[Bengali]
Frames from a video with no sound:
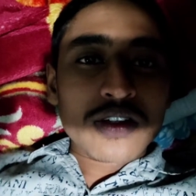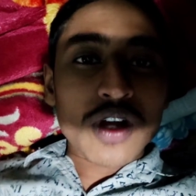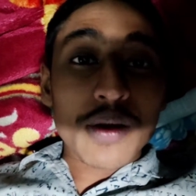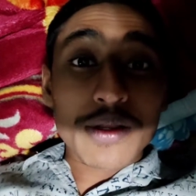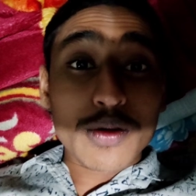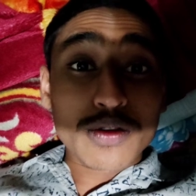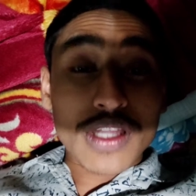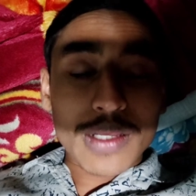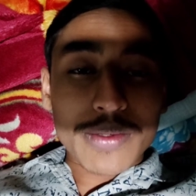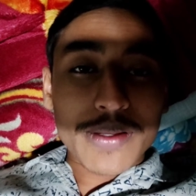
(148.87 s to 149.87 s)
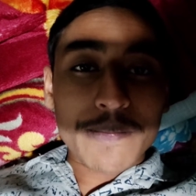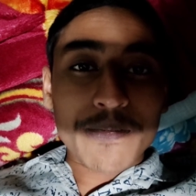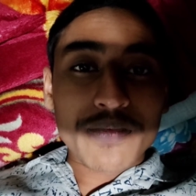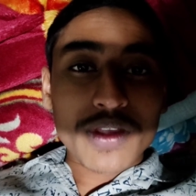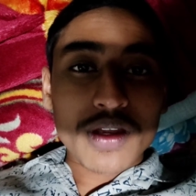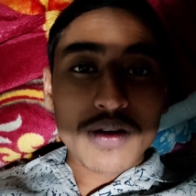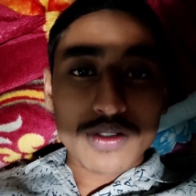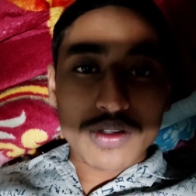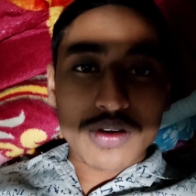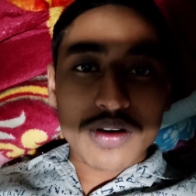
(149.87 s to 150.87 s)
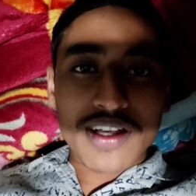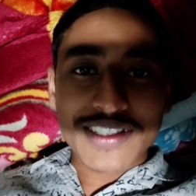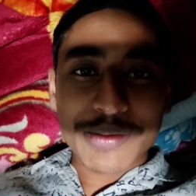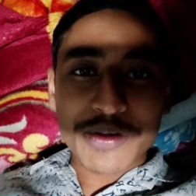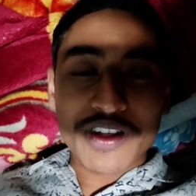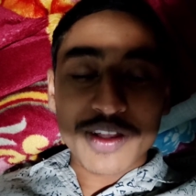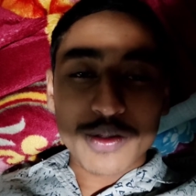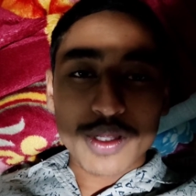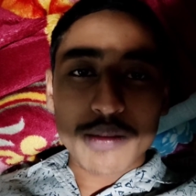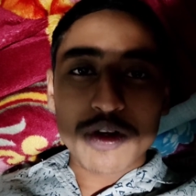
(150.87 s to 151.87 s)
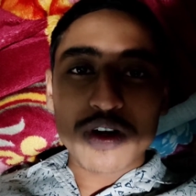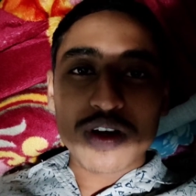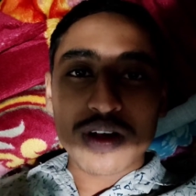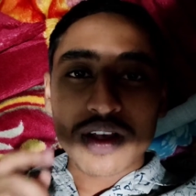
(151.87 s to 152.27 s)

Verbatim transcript: সকালবেলা উঠতে লাগবে ওই জন্য আজকে ভিডিওটা এতটুকুই ভিডিওটা